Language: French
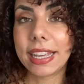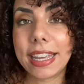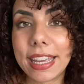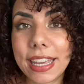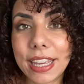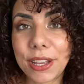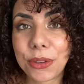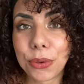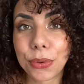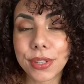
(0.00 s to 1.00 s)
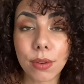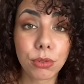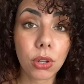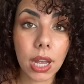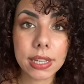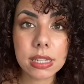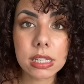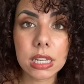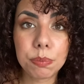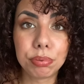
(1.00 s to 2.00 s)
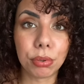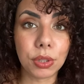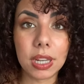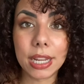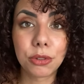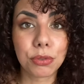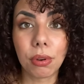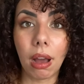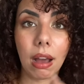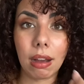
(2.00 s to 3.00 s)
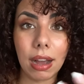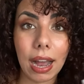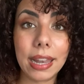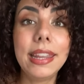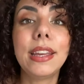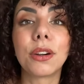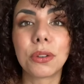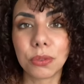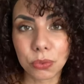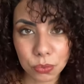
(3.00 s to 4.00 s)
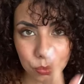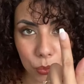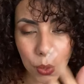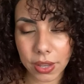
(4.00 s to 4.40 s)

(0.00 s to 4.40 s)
et que ça vous donnera des idées pour des lectures à, à lire ou à